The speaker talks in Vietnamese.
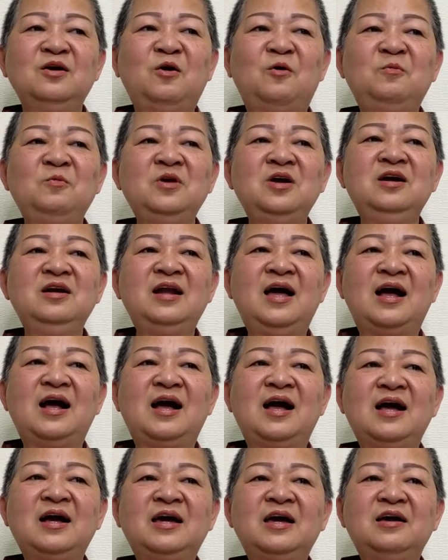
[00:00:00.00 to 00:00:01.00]
cũng như là
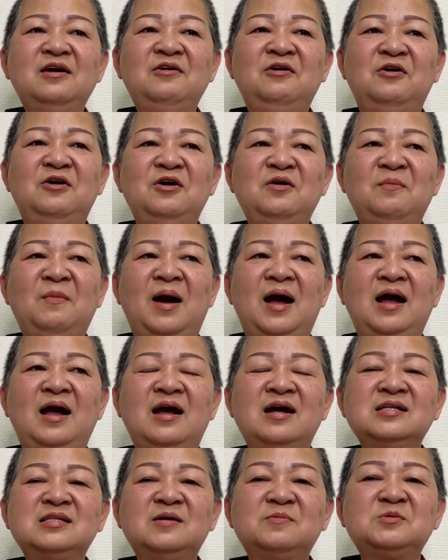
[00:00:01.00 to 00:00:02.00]
hả cái người mà
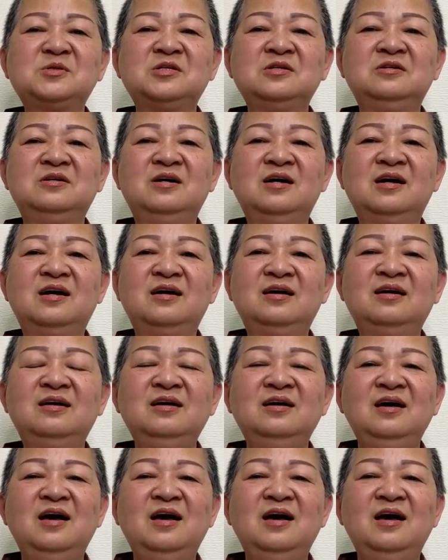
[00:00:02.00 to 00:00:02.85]
hả sắp sửa hả